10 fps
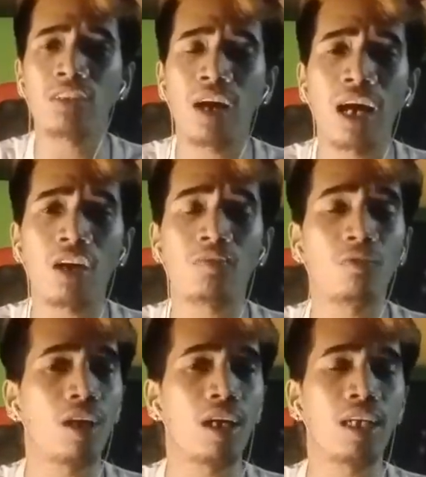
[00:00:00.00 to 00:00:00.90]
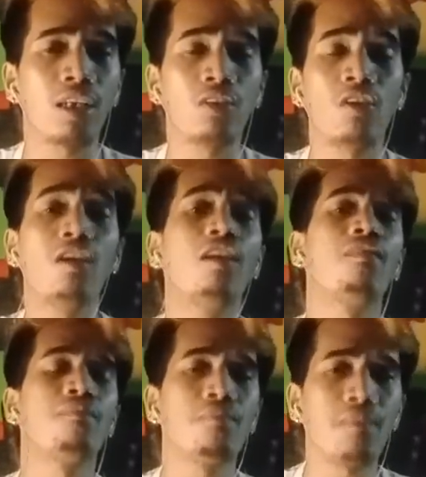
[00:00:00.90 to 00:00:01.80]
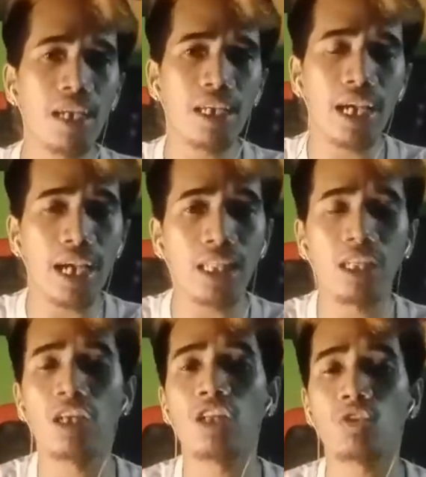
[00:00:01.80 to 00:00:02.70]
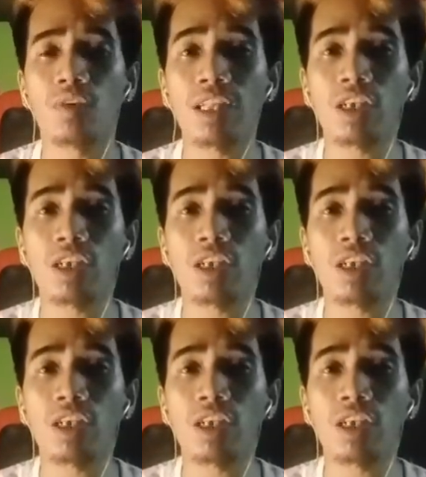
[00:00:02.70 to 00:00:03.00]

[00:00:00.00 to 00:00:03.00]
Ngayong araw po ng linggo, May 8,